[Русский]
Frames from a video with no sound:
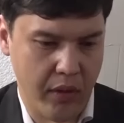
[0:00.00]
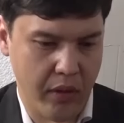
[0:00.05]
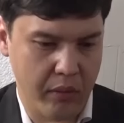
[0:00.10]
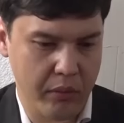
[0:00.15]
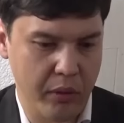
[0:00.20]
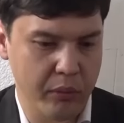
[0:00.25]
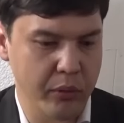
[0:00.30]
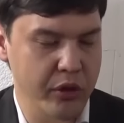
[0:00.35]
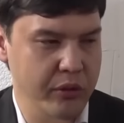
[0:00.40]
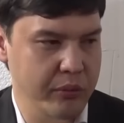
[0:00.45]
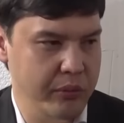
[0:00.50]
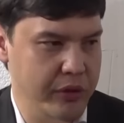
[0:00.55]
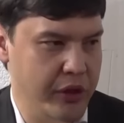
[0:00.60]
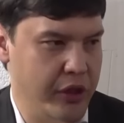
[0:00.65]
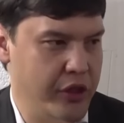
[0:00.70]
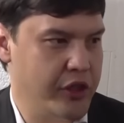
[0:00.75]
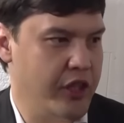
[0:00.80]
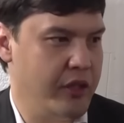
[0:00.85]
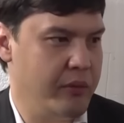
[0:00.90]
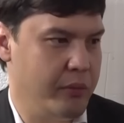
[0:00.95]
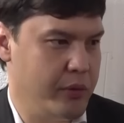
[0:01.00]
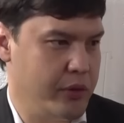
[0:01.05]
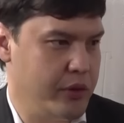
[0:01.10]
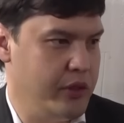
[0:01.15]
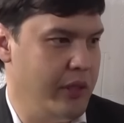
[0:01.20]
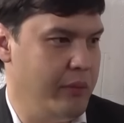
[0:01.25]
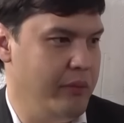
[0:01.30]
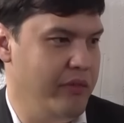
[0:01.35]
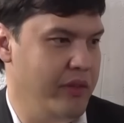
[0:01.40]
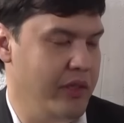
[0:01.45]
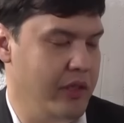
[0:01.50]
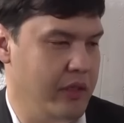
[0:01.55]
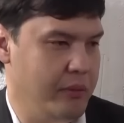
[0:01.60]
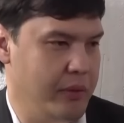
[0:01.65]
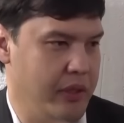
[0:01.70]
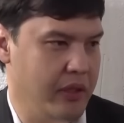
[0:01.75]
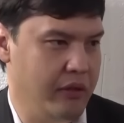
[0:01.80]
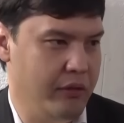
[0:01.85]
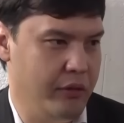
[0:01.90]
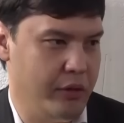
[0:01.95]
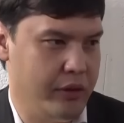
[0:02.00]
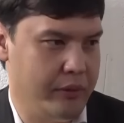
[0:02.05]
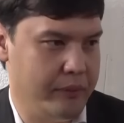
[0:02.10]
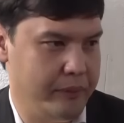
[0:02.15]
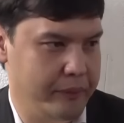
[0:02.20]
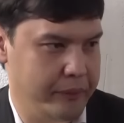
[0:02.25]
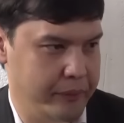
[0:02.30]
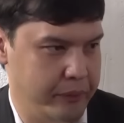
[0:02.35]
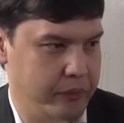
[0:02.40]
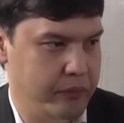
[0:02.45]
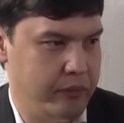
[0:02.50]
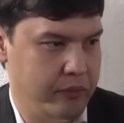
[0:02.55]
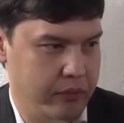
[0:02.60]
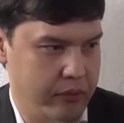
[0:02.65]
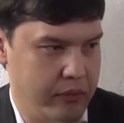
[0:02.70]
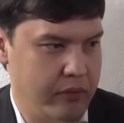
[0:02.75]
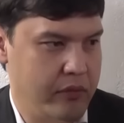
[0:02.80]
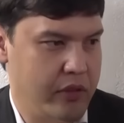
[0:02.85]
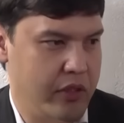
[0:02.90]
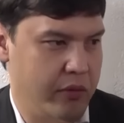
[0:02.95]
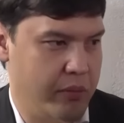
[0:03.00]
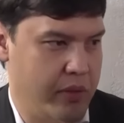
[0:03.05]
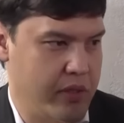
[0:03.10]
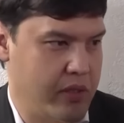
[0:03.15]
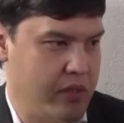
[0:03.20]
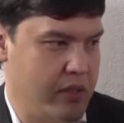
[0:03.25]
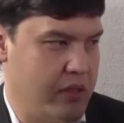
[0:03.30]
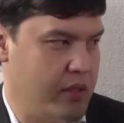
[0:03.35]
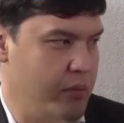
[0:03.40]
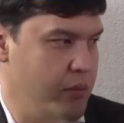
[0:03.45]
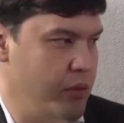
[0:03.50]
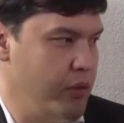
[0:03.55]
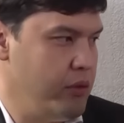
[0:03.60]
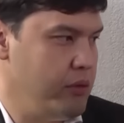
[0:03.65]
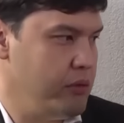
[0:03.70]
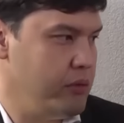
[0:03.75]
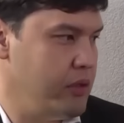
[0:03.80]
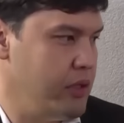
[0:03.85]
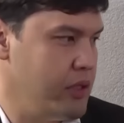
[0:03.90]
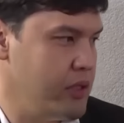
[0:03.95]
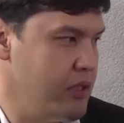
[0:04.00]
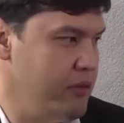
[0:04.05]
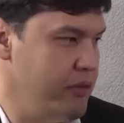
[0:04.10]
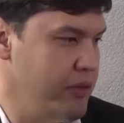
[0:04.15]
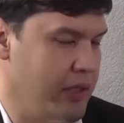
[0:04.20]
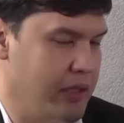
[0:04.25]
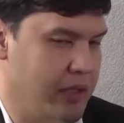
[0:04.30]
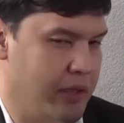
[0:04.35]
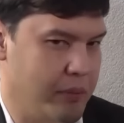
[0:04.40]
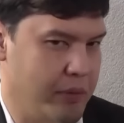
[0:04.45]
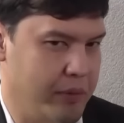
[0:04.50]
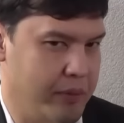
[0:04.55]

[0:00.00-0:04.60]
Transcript: Мы будем это решать после объявления приговора совместно с семьей и с адвокатами.